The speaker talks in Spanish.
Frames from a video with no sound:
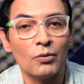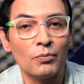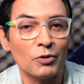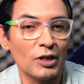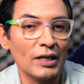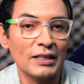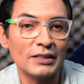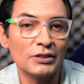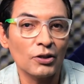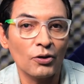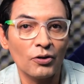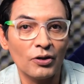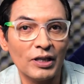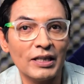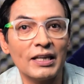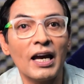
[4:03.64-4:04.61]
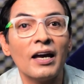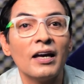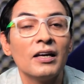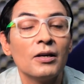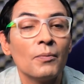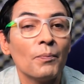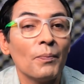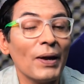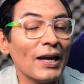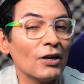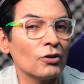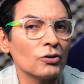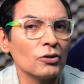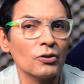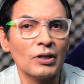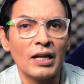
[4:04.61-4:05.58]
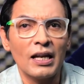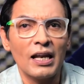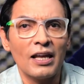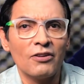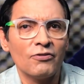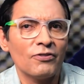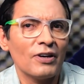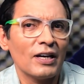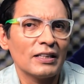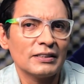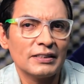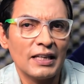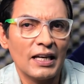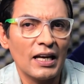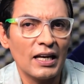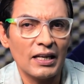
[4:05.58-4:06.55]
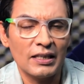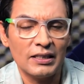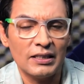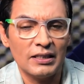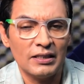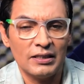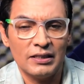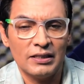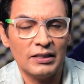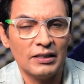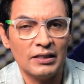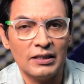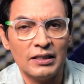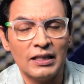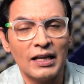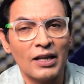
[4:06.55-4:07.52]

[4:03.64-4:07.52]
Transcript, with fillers: comunicación con ella. Pero toda la infancia y,